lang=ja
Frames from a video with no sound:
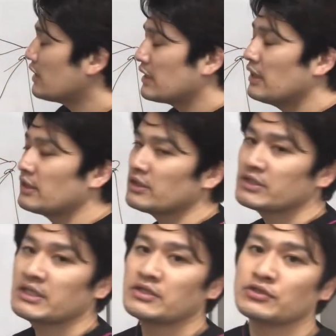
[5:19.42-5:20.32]
ら柔らかくし
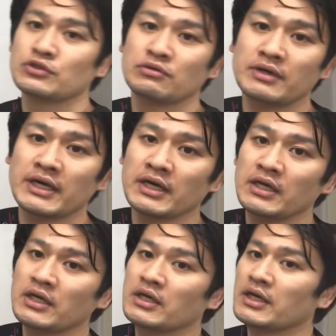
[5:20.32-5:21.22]
たりするのは、
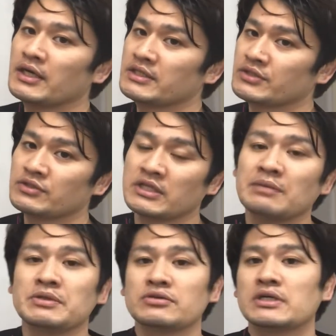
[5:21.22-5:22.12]
え
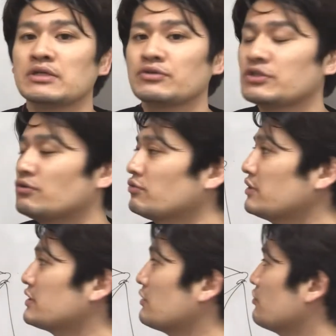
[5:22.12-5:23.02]
セラピスト側の仕事で
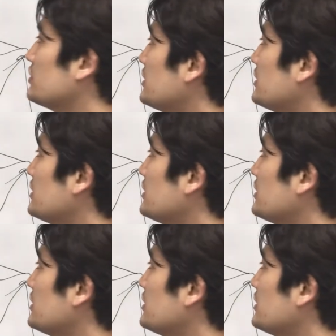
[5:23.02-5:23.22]
すけど姿